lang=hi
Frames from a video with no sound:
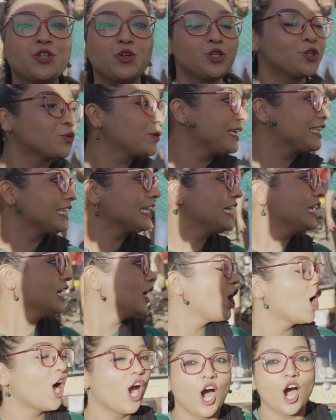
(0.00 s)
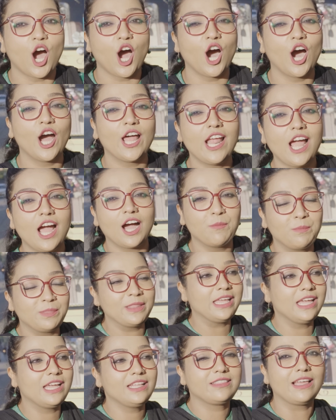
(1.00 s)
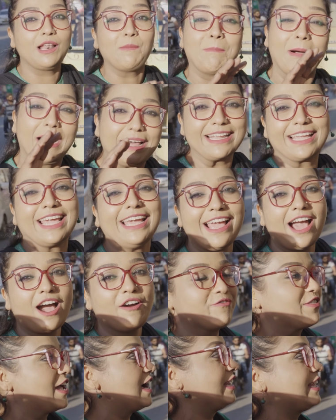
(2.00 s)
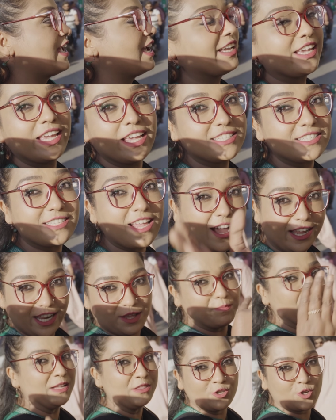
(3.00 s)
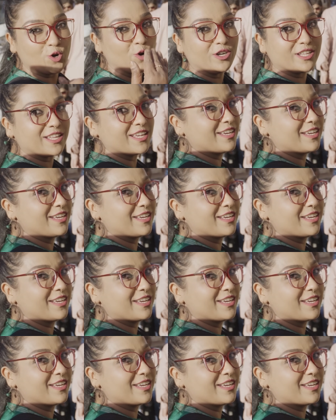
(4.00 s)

शूट हुई थी और हमने दिल भर के यहाँ तारियां की सारी बंद रोड